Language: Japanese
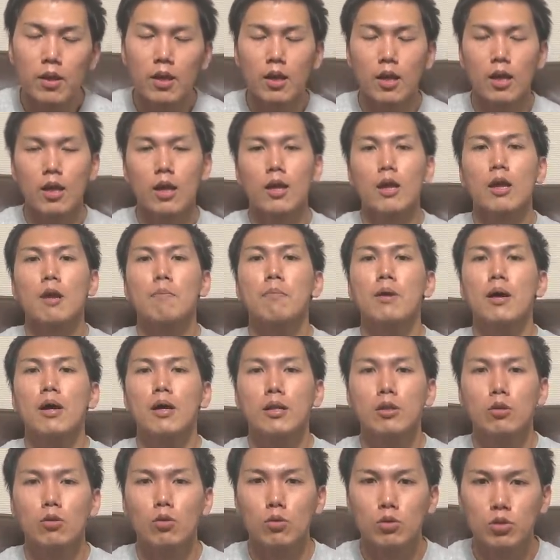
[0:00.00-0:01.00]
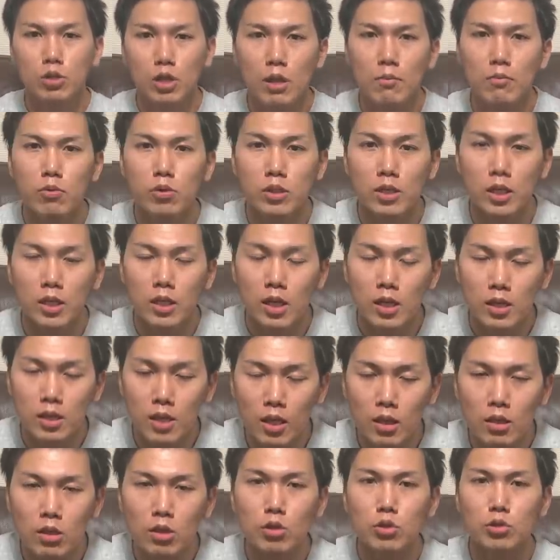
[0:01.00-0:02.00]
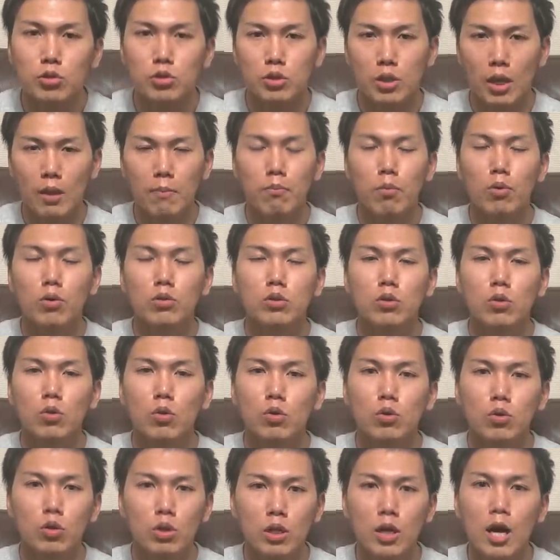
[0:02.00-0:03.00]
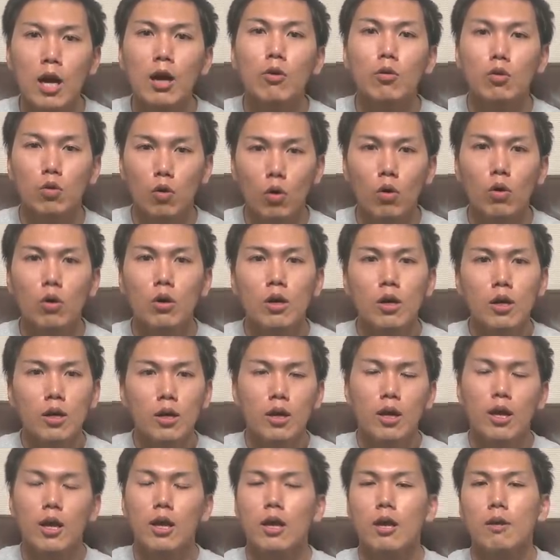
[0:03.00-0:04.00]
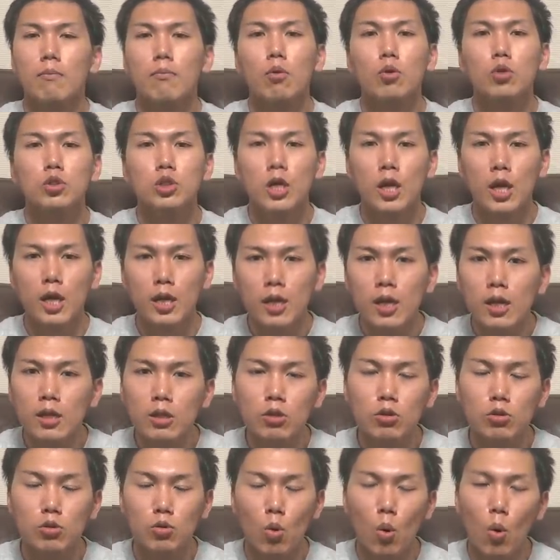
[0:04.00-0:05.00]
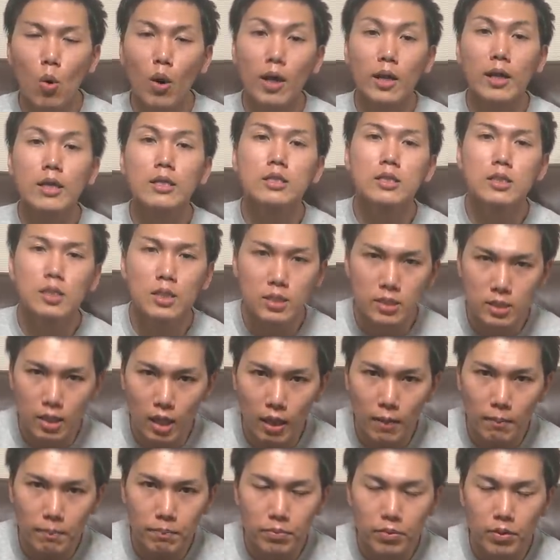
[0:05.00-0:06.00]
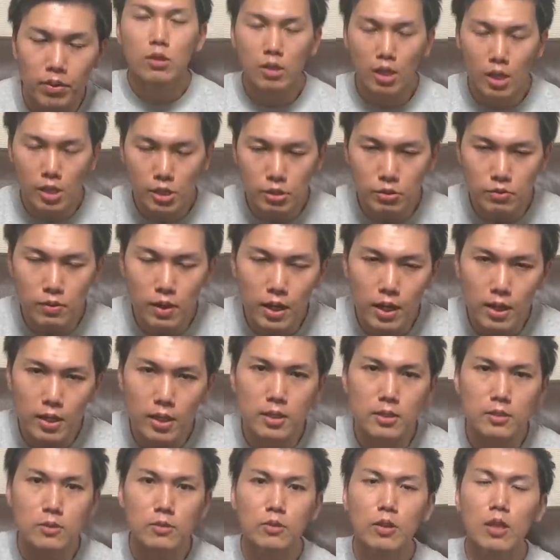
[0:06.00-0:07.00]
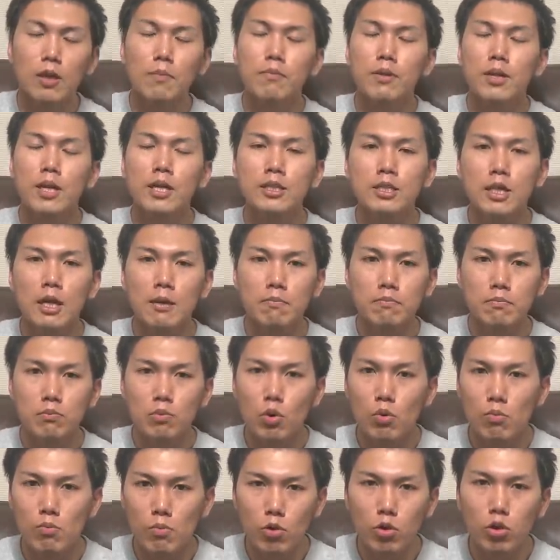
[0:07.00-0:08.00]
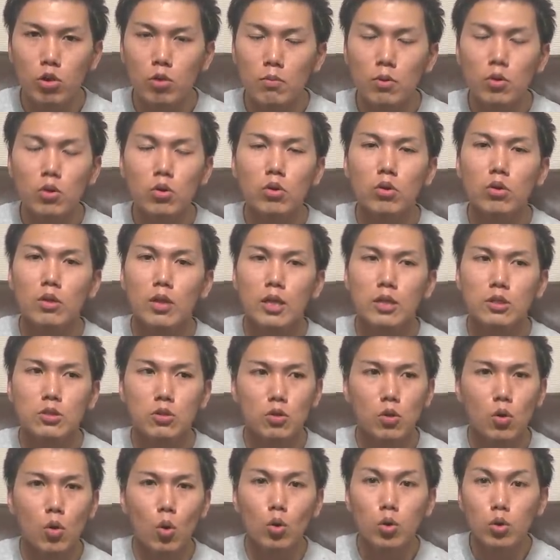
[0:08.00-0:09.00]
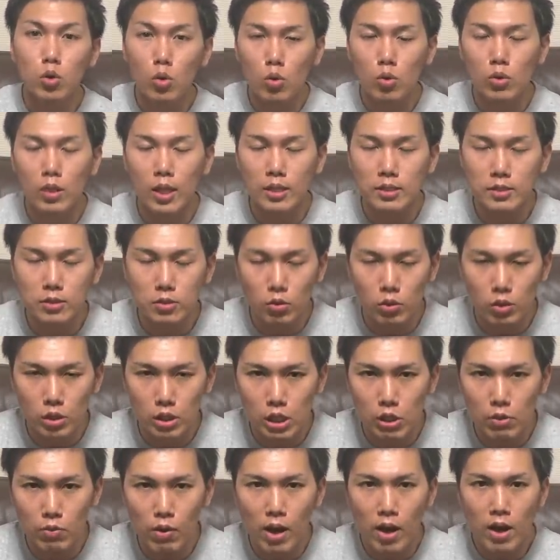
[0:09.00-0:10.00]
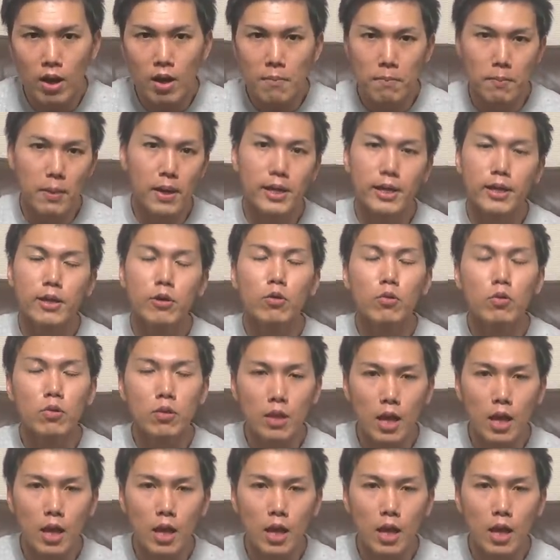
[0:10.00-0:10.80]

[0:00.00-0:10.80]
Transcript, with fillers: えー、やっぱ、えっと、クレームをいただいたっていうね、僕の本当に過去の、えー、申し訳ないっていうお話でした。っていうわけですので、皆さんももっともっとね、その音を出すときには、まあ、いろん